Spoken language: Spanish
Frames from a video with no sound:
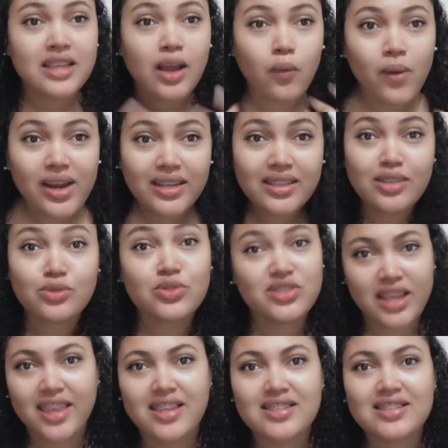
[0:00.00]
¿Se acuerdan
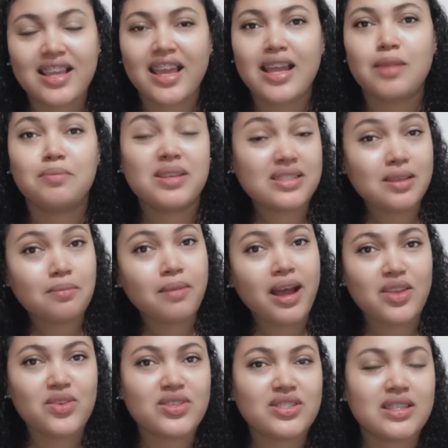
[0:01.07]
ustedes que en el mes de
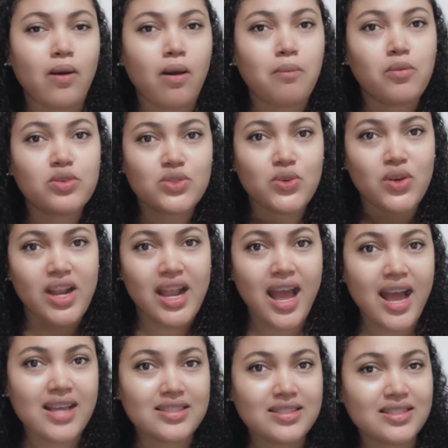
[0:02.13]
mayo estábamos con el
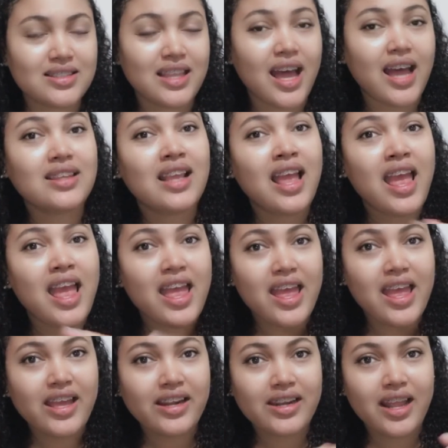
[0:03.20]
hashtag
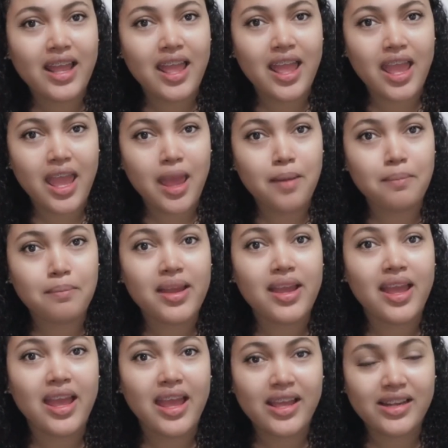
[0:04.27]

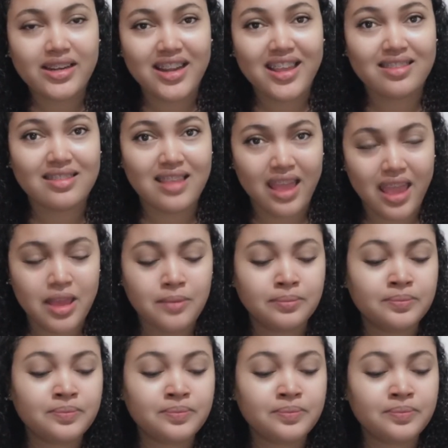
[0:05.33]
RMRDay,